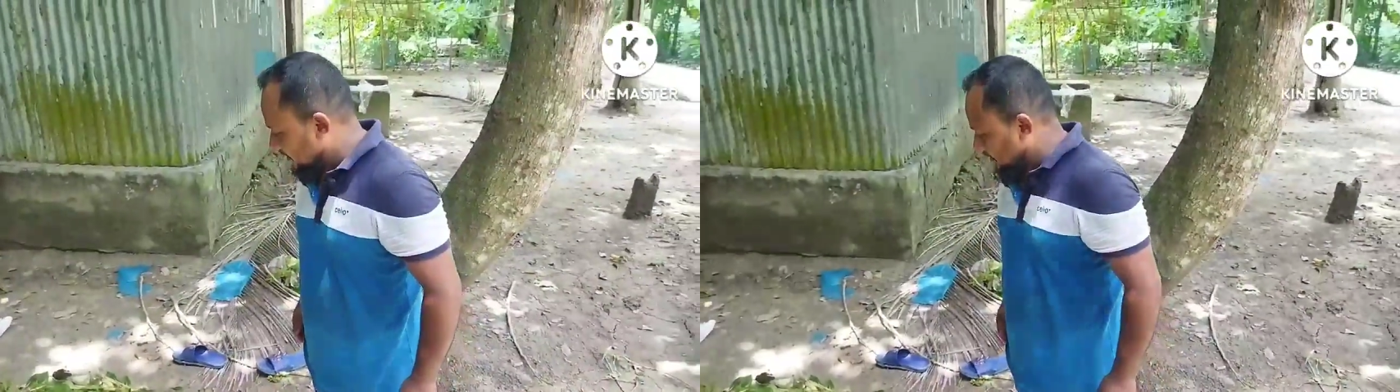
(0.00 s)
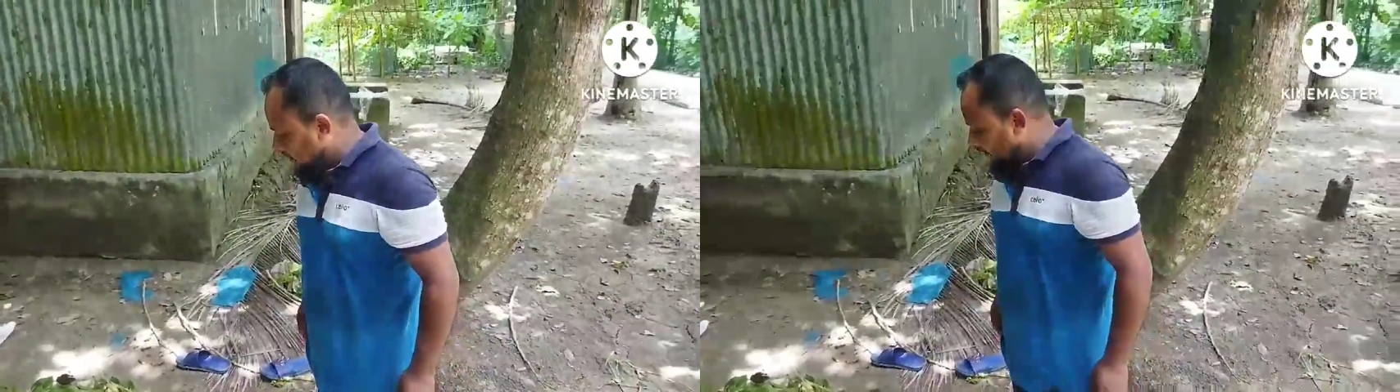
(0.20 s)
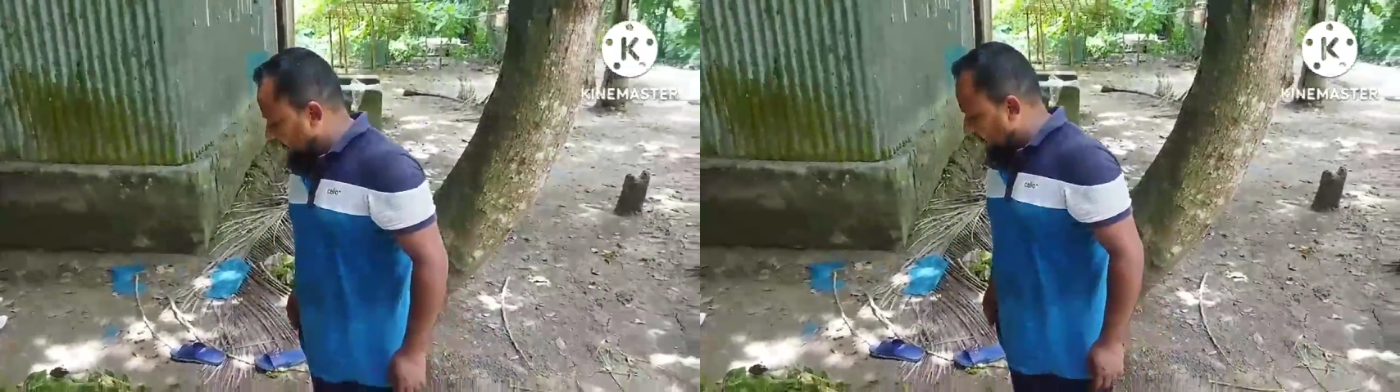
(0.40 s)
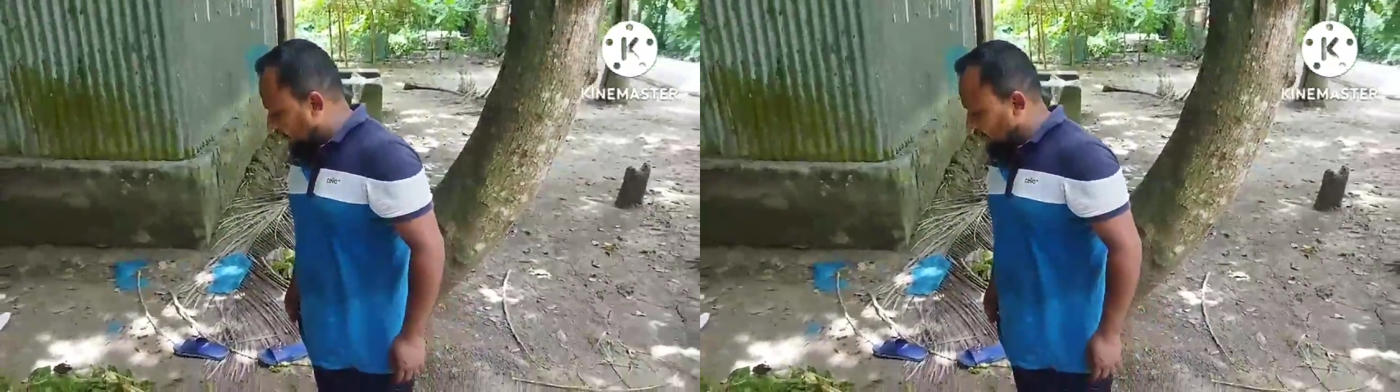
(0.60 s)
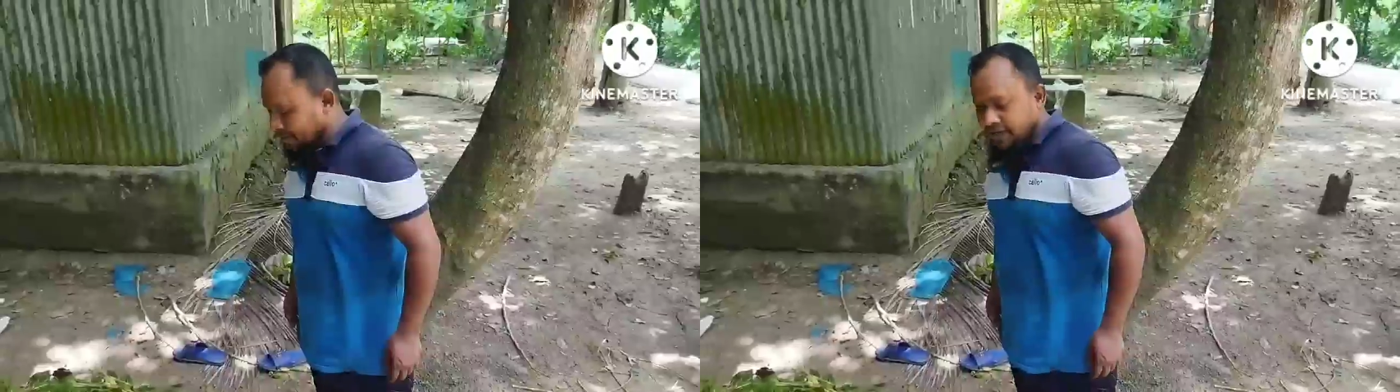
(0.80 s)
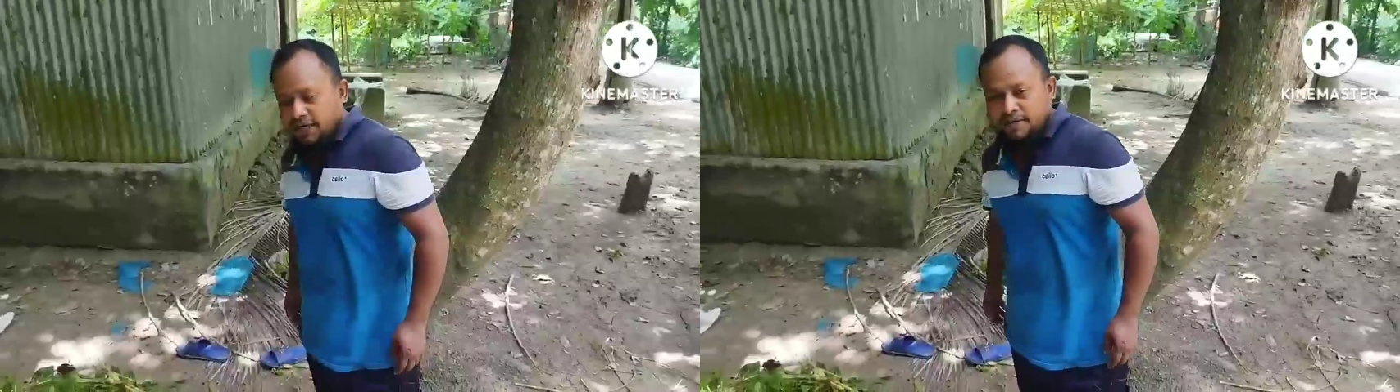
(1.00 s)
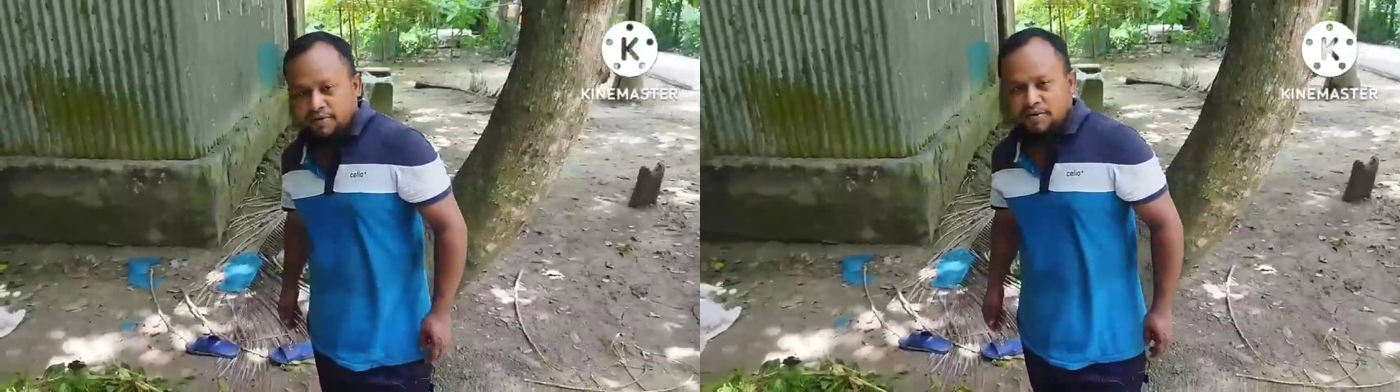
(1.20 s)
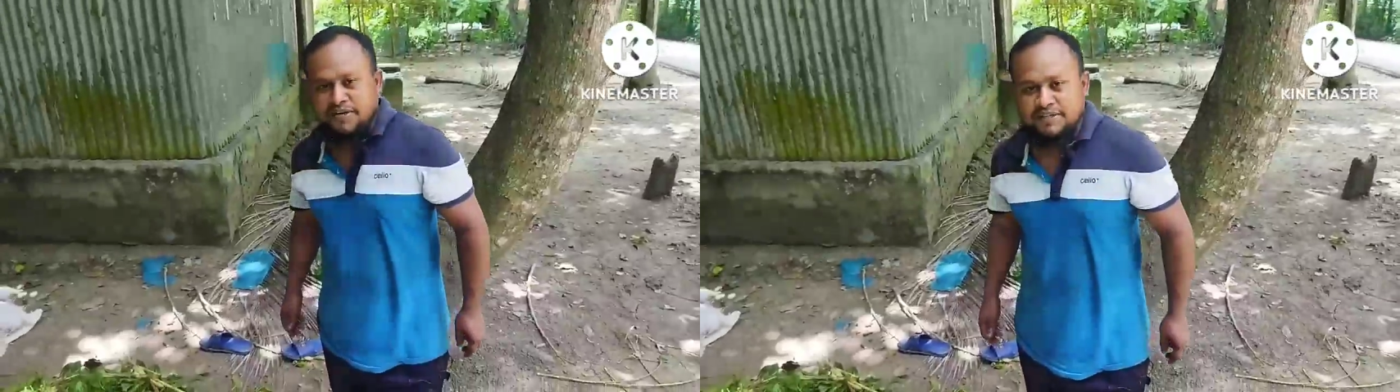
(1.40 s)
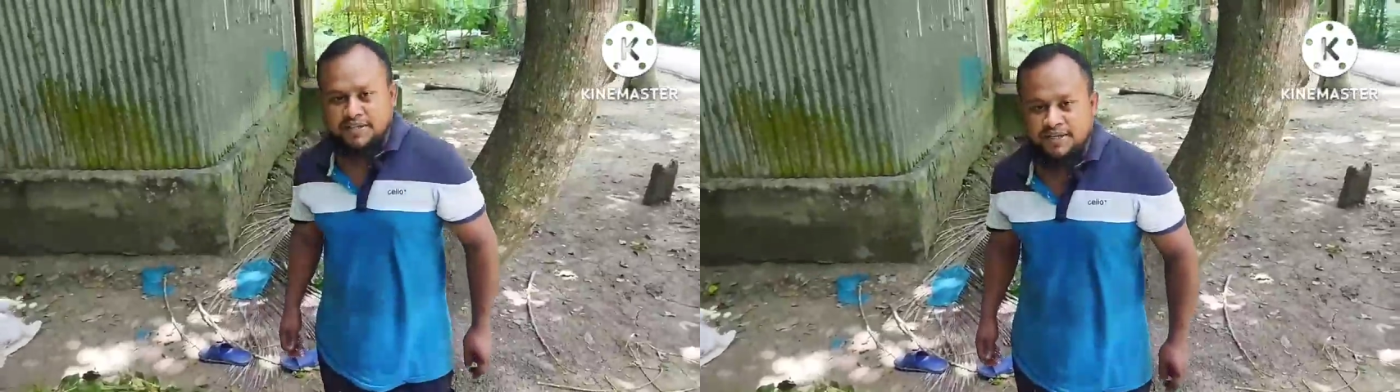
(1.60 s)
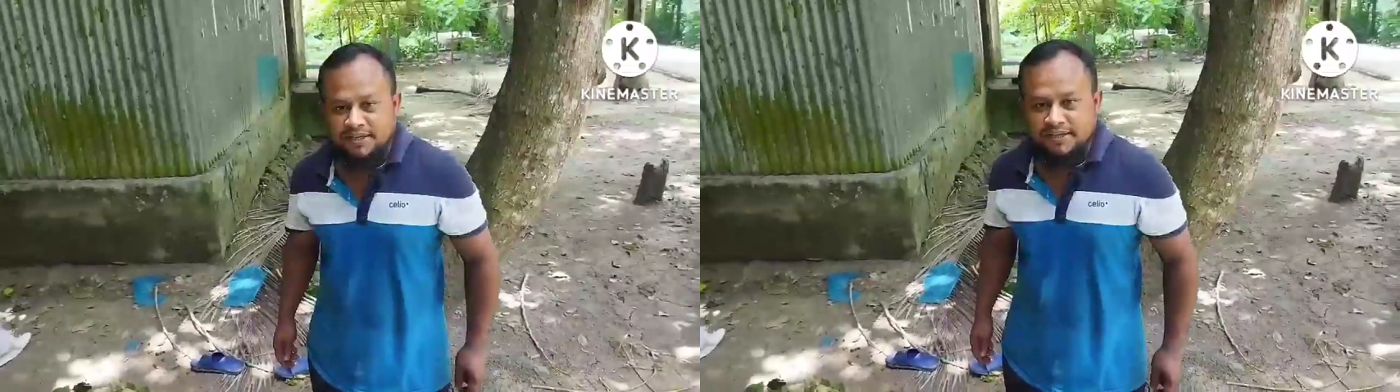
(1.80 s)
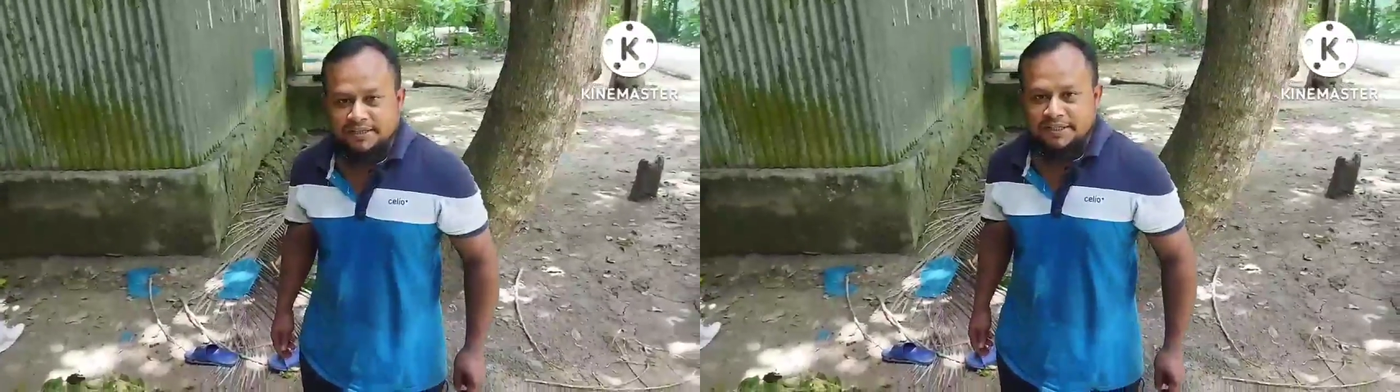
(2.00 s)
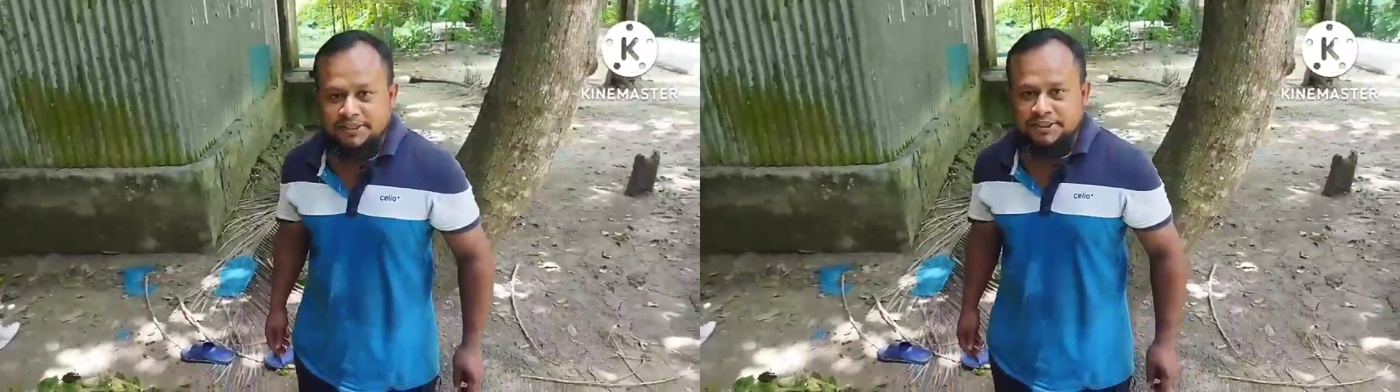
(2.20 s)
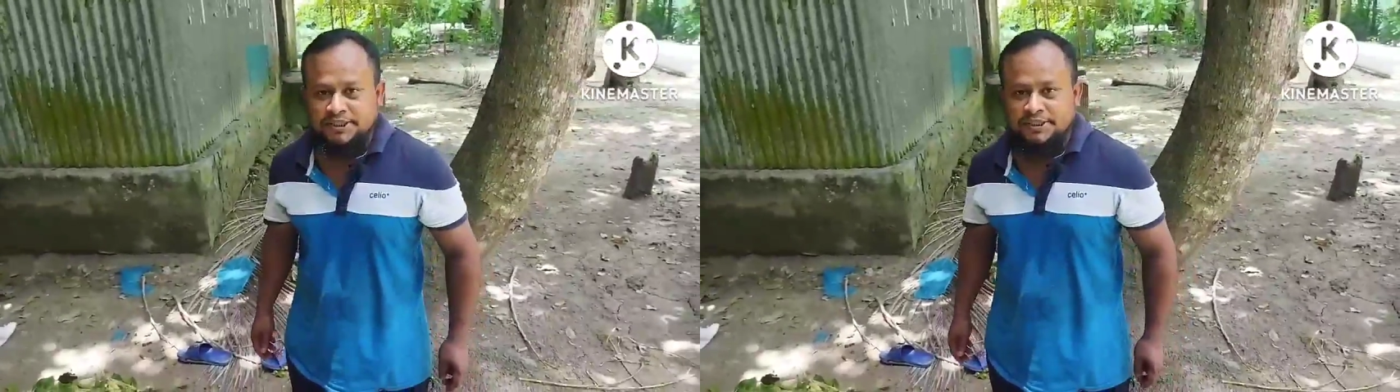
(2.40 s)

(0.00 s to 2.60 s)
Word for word: তো আমরা ঠিক সেই অনুপাতেই